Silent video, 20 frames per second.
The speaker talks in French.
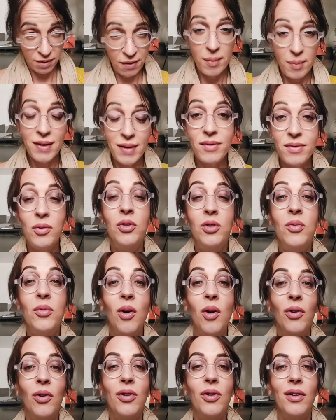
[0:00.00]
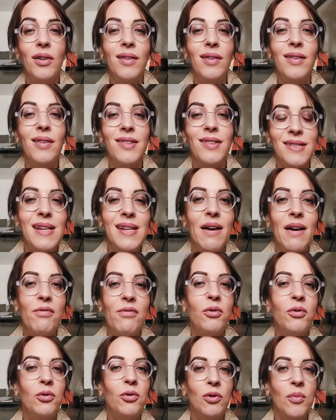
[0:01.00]
Fabrice me demande si la
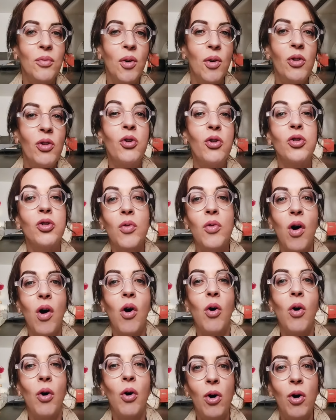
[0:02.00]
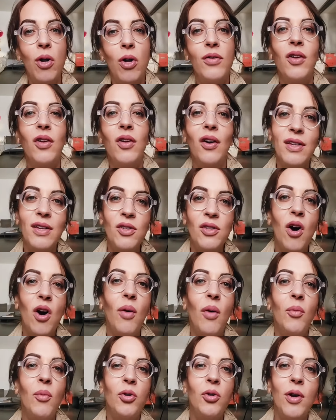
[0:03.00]
photo de mode joue un rôle dans les
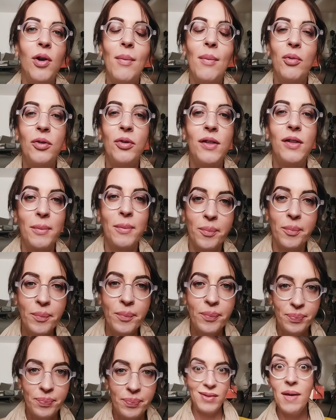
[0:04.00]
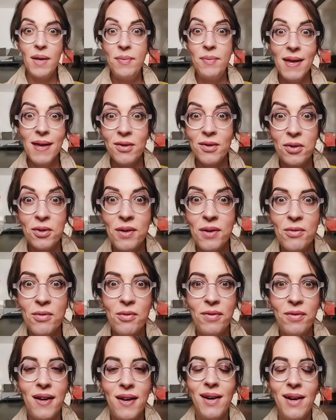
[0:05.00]
normes de la beauté. Eh bien je vais vous
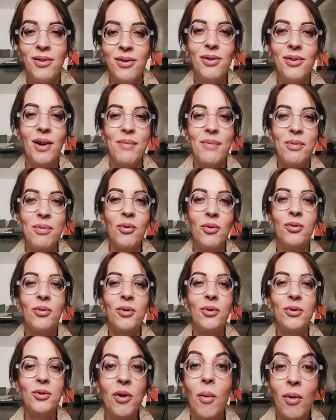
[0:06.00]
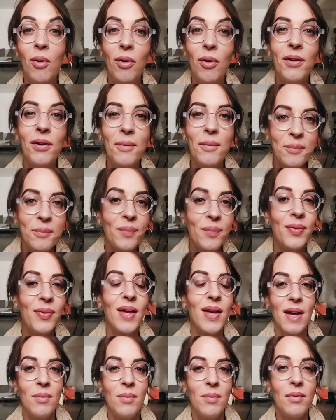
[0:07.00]
faire une réponse de Normande.
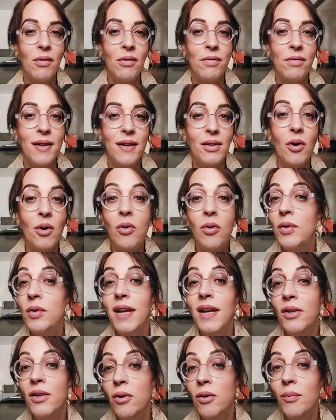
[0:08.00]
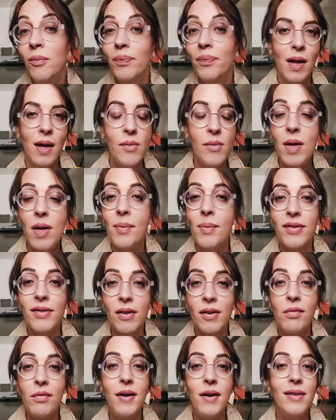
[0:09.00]
Eh bien en fait euh, oui et non. Eh bien parce
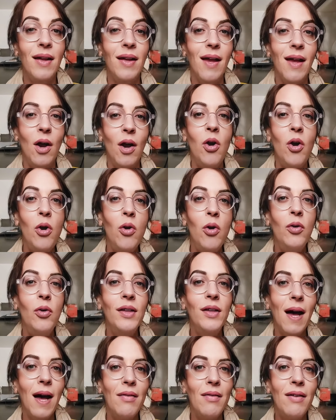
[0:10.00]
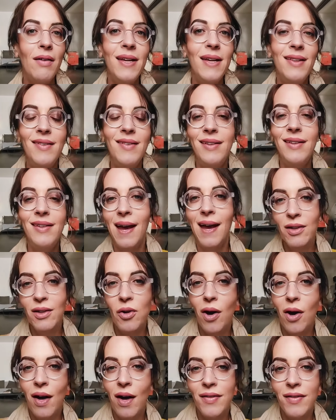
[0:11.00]
qu'en fait le travail des
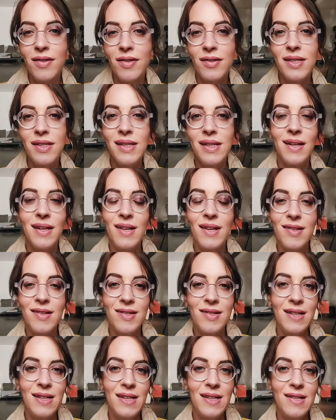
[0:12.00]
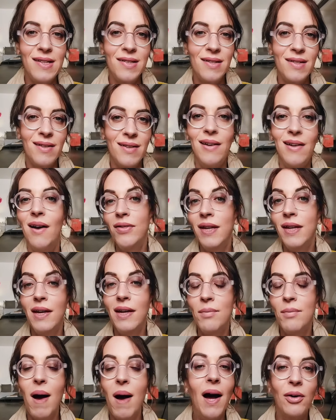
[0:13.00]
directeurs artistiques et des stylistes des
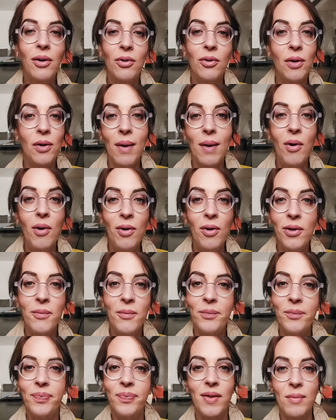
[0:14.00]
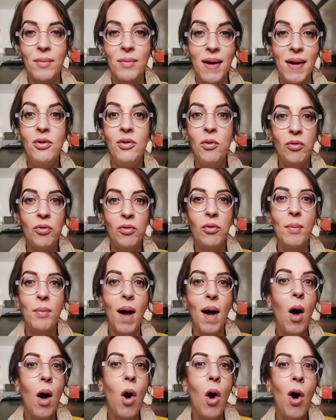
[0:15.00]
marques de la mode, ben, ne sont
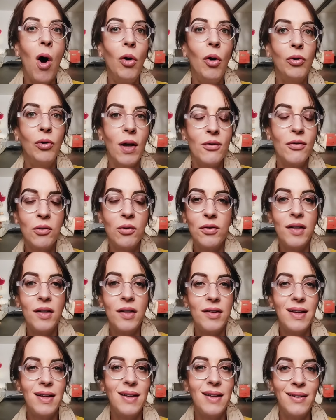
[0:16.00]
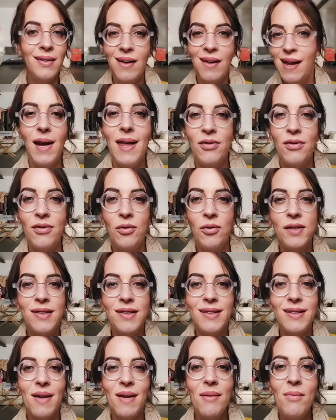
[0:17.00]
pas hors de la société. Hein. La
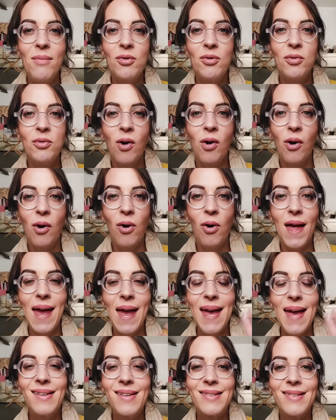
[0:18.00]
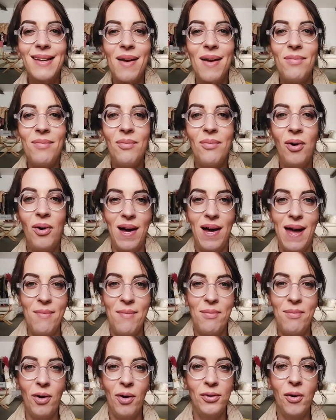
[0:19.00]
société elle-même joue un rôle extrêmement
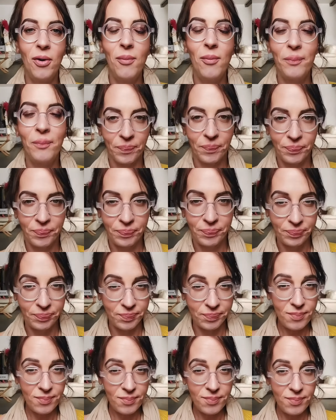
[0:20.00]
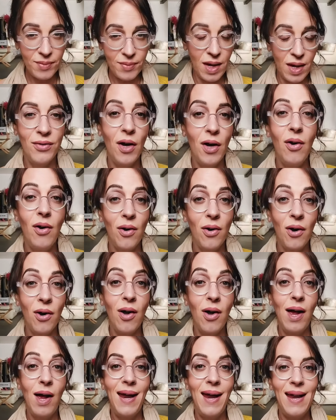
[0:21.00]
important dans euh,
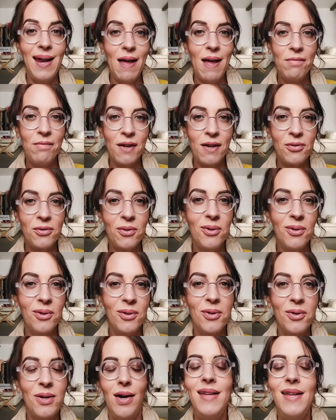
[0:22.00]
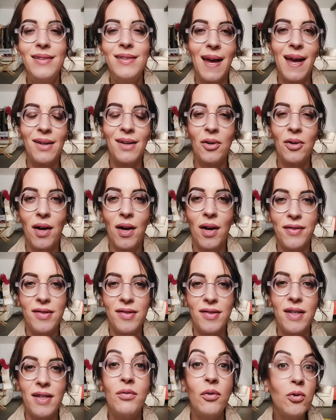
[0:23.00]
la façon que les directeurs
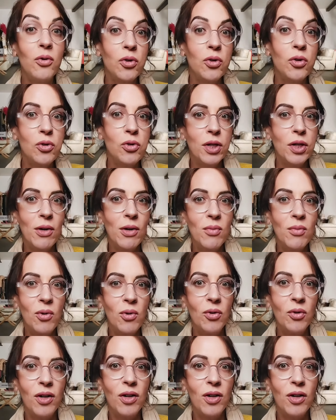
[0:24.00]
artistiques vont juger le monde.